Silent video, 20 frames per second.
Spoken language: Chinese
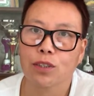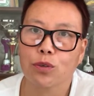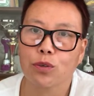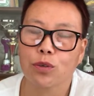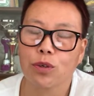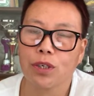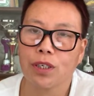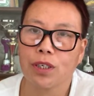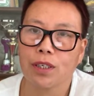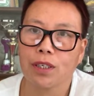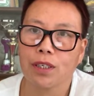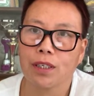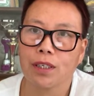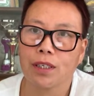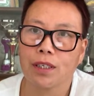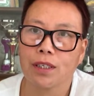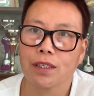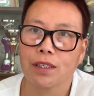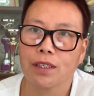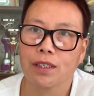
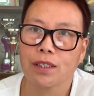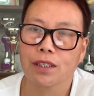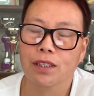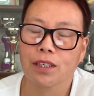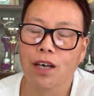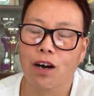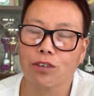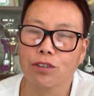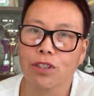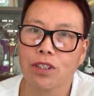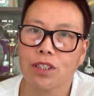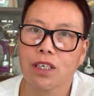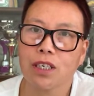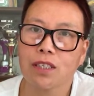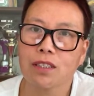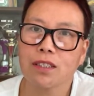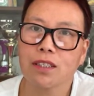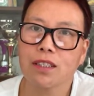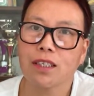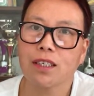对考试
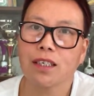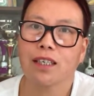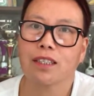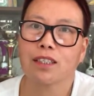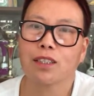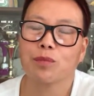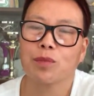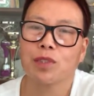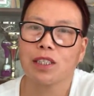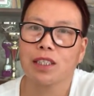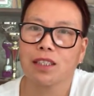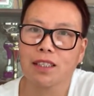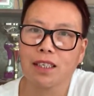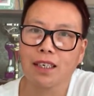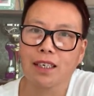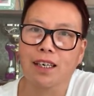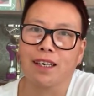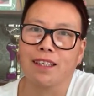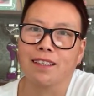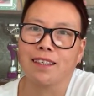成绩啊什么这
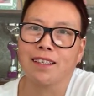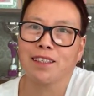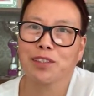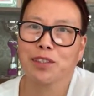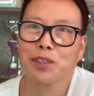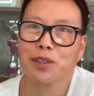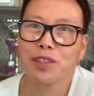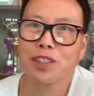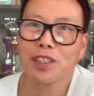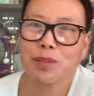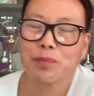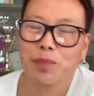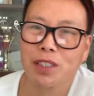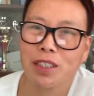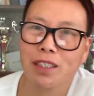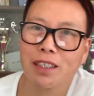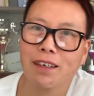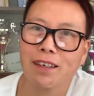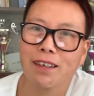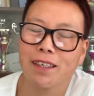些肯定都是
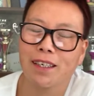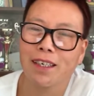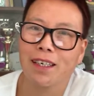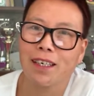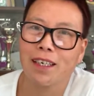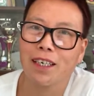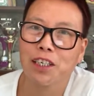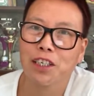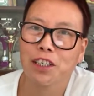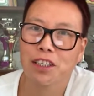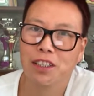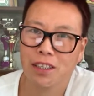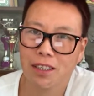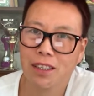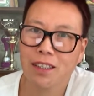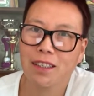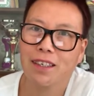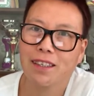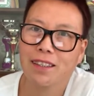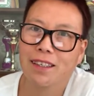比较
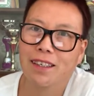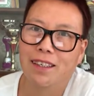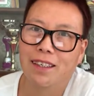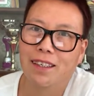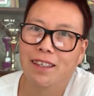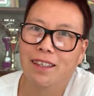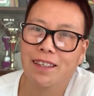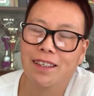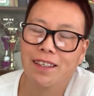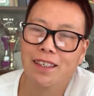苛刻的，